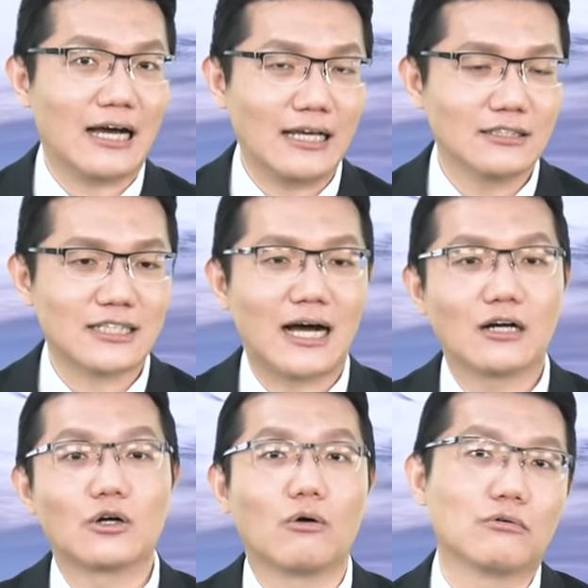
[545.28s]
来
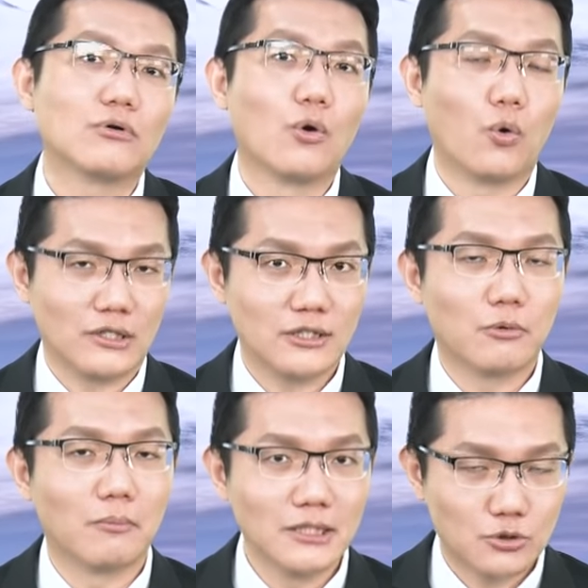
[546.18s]
长荣或者是
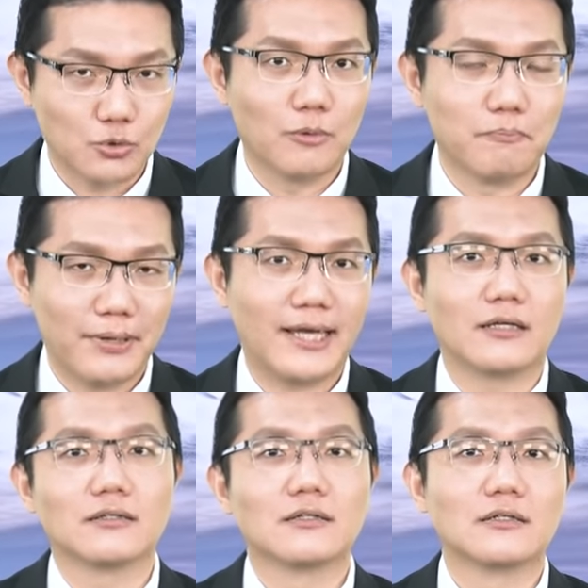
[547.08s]
我们准
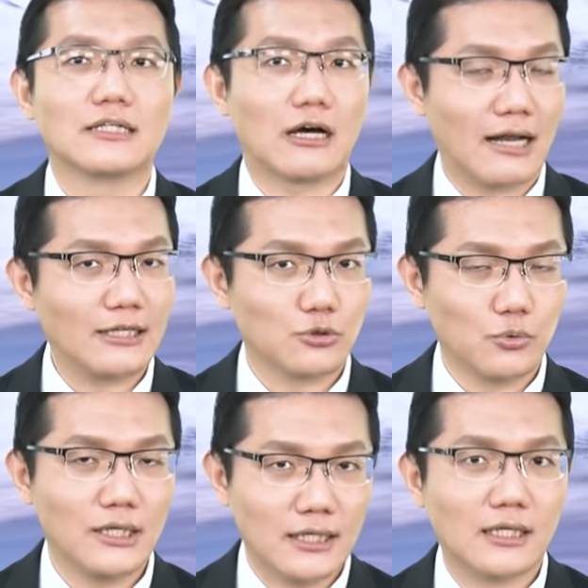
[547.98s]
备要来
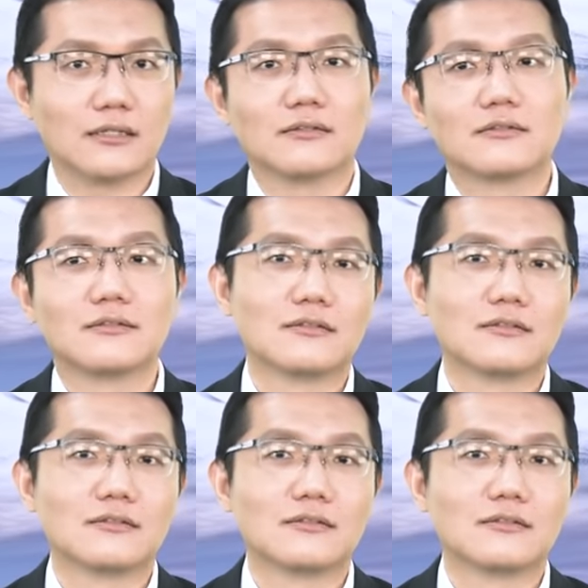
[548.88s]
做一个